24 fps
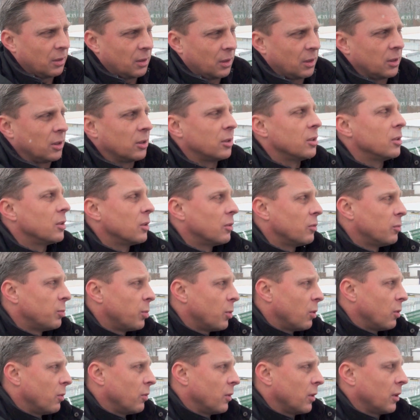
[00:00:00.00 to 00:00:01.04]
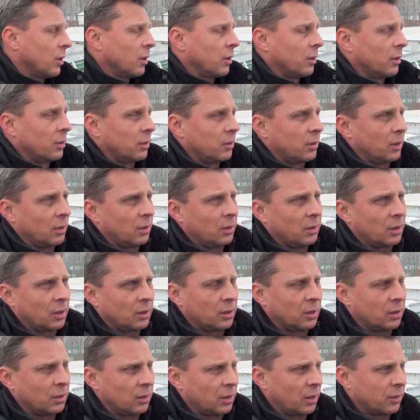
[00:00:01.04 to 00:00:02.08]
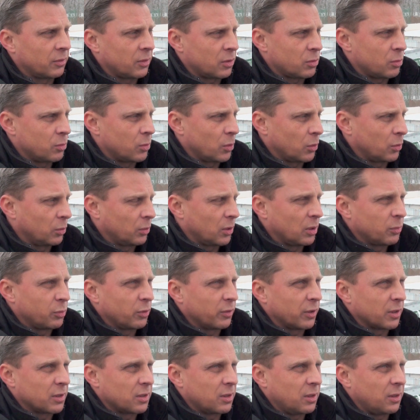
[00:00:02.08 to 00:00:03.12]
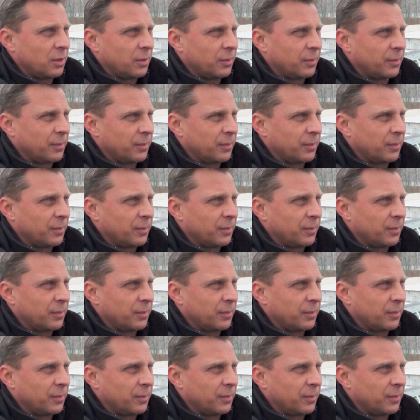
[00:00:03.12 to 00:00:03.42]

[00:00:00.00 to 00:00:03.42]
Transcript: a nie tylko w połowie, jak, ten, jak w zeszłym roku ten pływacki.